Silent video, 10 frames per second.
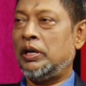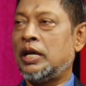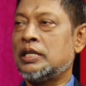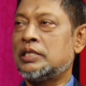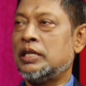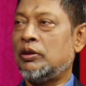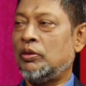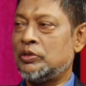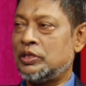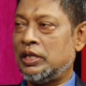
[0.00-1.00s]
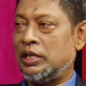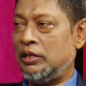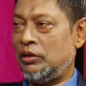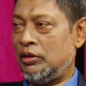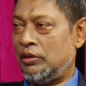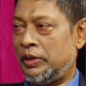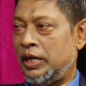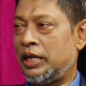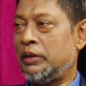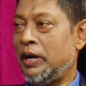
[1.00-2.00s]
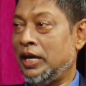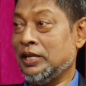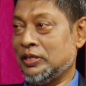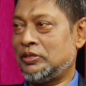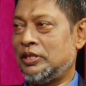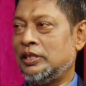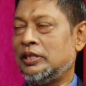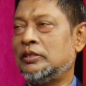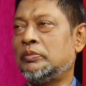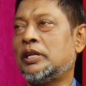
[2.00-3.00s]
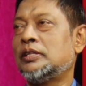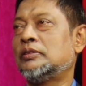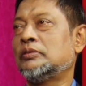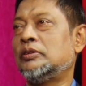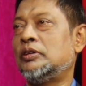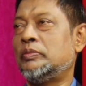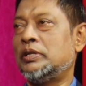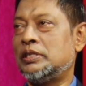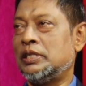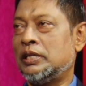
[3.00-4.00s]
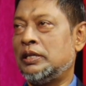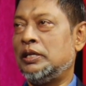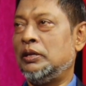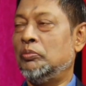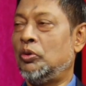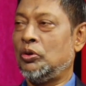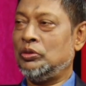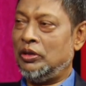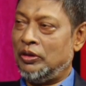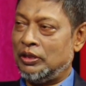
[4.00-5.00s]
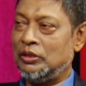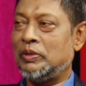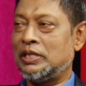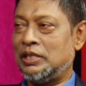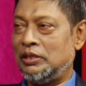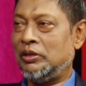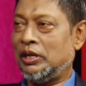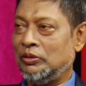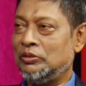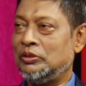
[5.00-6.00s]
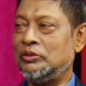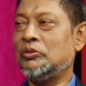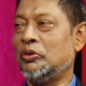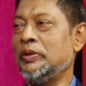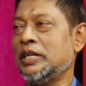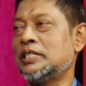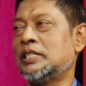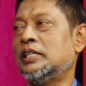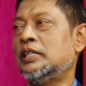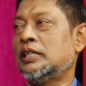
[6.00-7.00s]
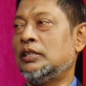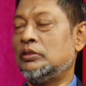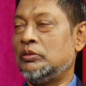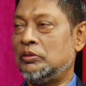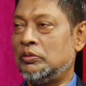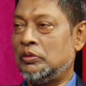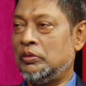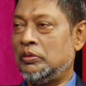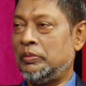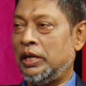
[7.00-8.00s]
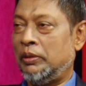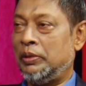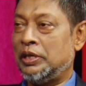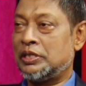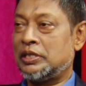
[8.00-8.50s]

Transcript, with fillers: লাংসের অবস্থা কি মানে একটি ভাইরাস কিন্তু মারাত্মক ধরনের ভাইরাস এটা বড়দের হয় কিন্তু বাচ্চাদের এখন যদিও কমে গেছে কিন্তু মানে বেশ